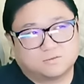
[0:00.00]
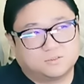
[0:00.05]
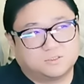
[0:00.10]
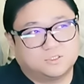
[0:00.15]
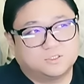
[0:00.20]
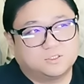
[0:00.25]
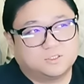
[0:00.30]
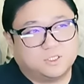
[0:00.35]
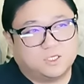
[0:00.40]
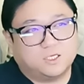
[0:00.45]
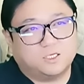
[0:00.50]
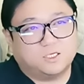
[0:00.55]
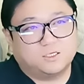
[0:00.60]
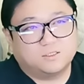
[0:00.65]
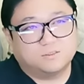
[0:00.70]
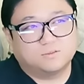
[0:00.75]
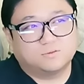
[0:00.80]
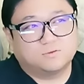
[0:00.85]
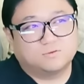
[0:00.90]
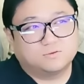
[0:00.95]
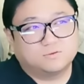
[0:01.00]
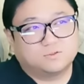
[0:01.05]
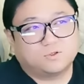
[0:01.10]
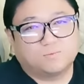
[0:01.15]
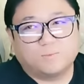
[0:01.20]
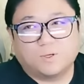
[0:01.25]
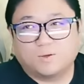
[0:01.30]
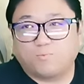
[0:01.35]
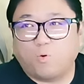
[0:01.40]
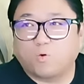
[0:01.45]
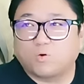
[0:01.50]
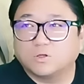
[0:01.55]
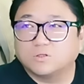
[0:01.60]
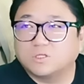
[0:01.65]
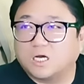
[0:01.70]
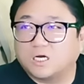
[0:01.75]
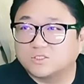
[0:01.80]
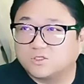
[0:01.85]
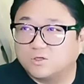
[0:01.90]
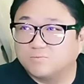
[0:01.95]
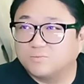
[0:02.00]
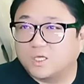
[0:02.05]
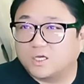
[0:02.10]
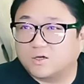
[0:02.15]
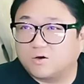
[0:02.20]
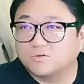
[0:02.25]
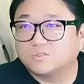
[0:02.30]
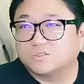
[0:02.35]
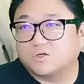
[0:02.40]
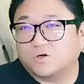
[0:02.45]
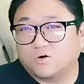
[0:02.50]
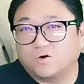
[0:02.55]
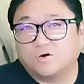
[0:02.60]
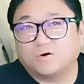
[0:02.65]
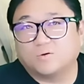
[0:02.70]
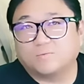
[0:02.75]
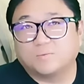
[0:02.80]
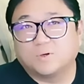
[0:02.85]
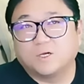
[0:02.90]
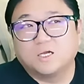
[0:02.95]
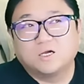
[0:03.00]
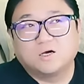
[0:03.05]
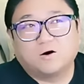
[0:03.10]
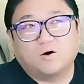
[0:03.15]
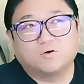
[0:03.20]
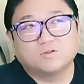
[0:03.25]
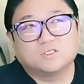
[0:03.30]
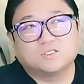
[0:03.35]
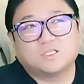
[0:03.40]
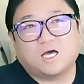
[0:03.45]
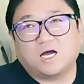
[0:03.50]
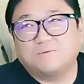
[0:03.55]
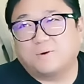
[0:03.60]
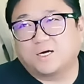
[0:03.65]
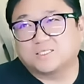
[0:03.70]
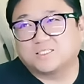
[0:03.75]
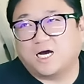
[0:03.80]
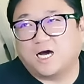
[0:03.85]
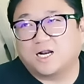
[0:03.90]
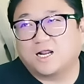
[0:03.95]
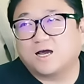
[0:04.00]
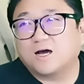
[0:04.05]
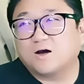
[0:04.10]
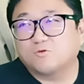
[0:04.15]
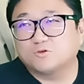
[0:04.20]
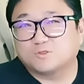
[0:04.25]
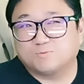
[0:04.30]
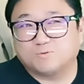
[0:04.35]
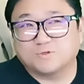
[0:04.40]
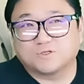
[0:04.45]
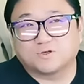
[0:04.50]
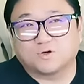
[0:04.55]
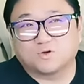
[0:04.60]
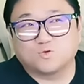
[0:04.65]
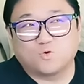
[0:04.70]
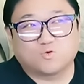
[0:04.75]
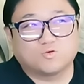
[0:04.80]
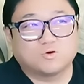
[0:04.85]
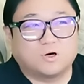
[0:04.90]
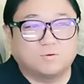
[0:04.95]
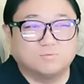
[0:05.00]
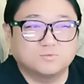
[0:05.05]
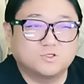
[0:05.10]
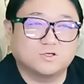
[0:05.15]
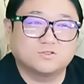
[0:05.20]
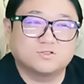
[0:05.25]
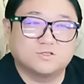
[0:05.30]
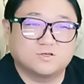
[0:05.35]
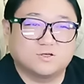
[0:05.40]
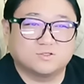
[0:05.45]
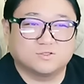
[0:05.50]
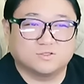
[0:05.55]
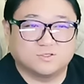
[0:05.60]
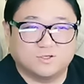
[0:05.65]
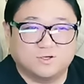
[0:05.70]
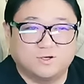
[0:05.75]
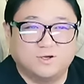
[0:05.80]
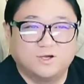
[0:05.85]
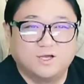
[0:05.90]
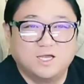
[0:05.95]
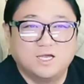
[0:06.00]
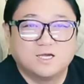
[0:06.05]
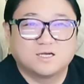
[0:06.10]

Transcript: 진짜 정말 복권 당첨된 것처럼 어디다가 막 자랑하고 싶은 그런 욕구가 엄청 들거든요.